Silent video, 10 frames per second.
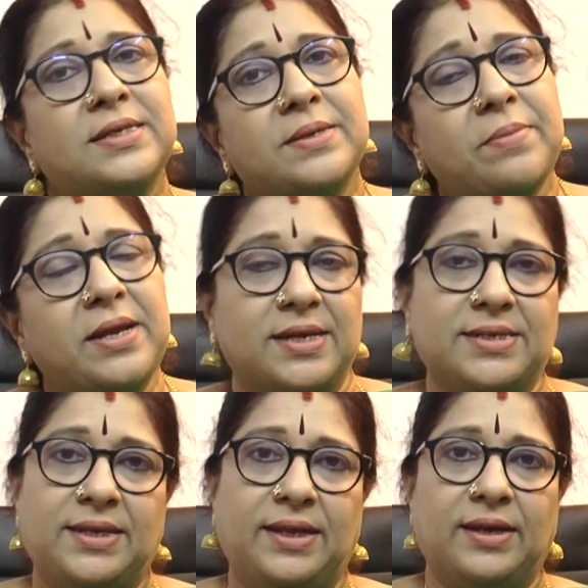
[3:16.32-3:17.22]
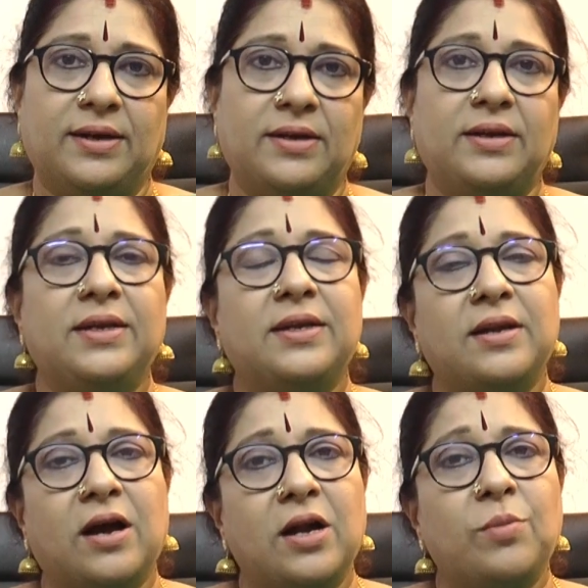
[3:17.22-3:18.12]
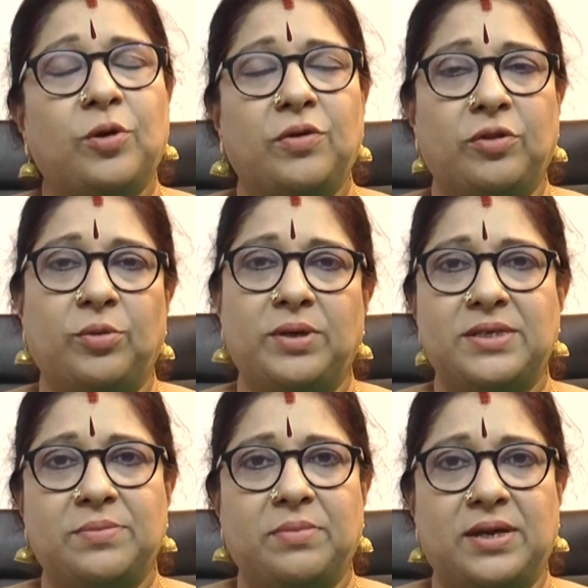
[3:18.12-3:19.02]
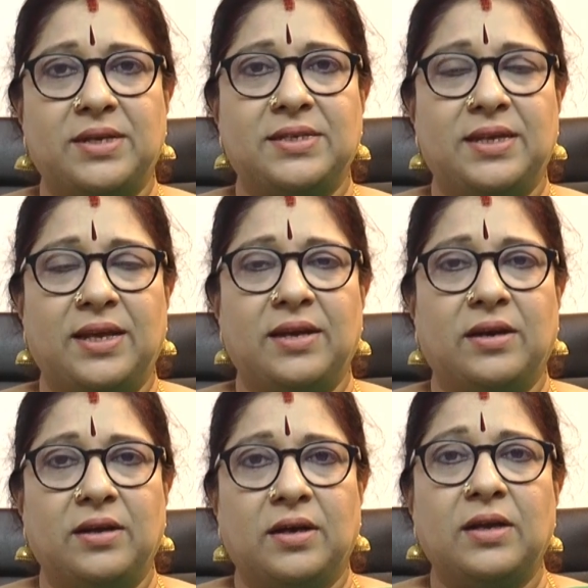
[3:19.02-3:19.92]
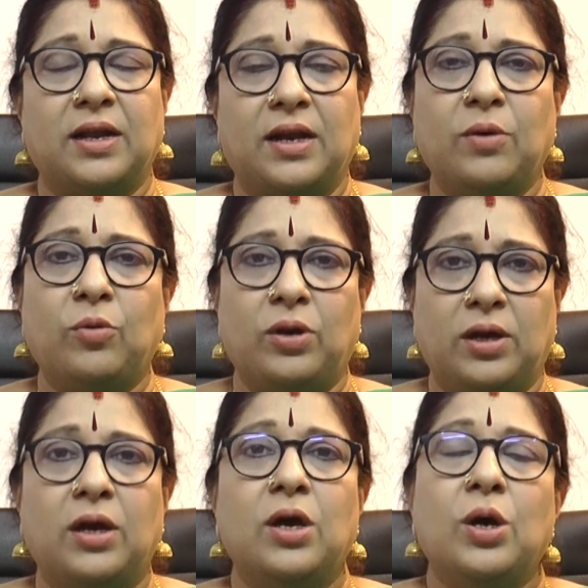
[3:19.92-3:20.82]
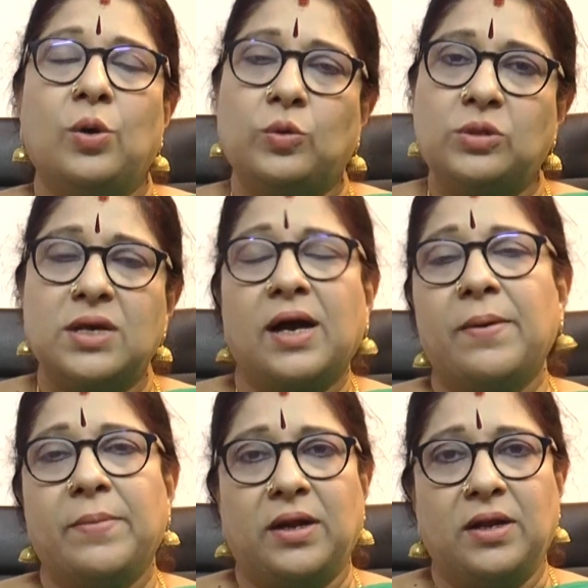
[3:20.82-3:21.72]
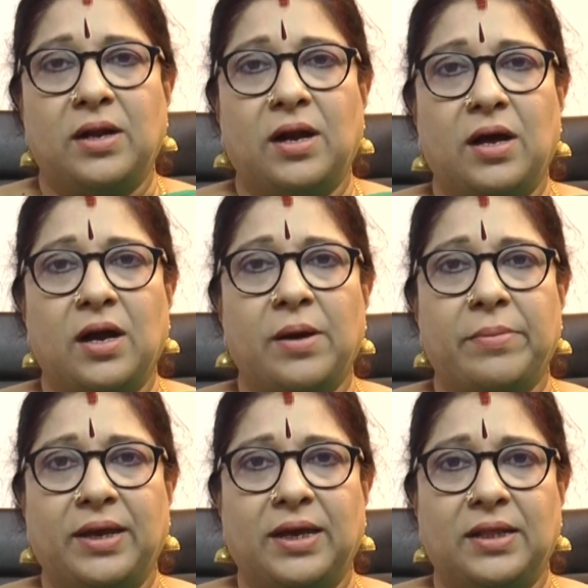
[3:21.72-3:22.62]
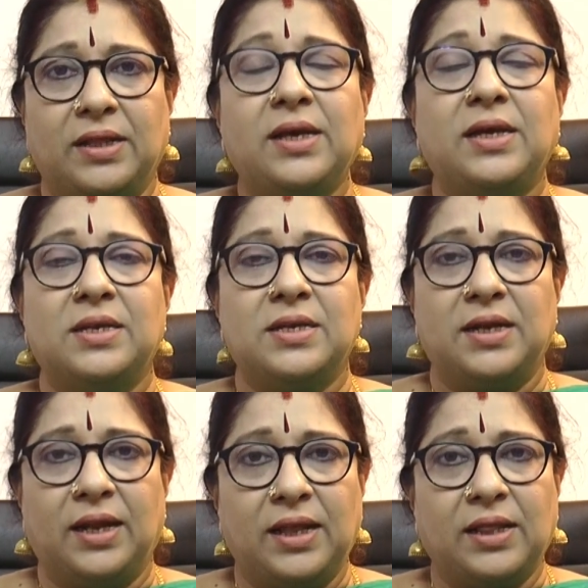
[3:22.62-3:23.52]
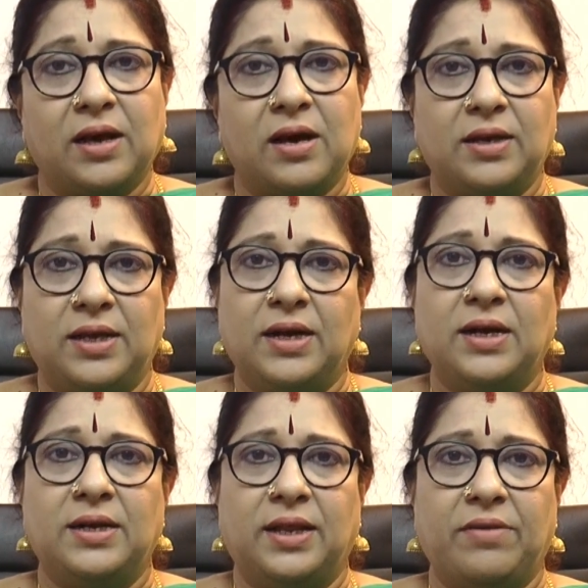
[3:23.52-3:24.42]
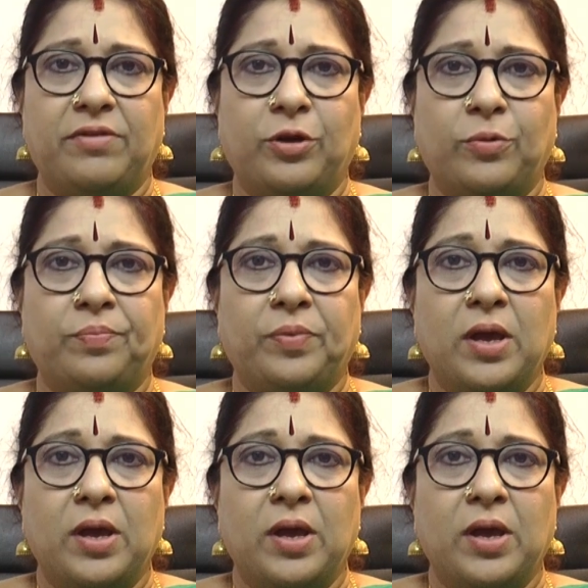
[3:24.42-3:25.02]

சிம்மராசினியர்கள் இன்று நாள் முழுவதுமே சிம்மராசினியர்களுக்கு நல்ல ஒரு உற்சாகமான நாளாக அமைகிறது இன்று நினைத்த காரியங்கள் நிறைவேறும்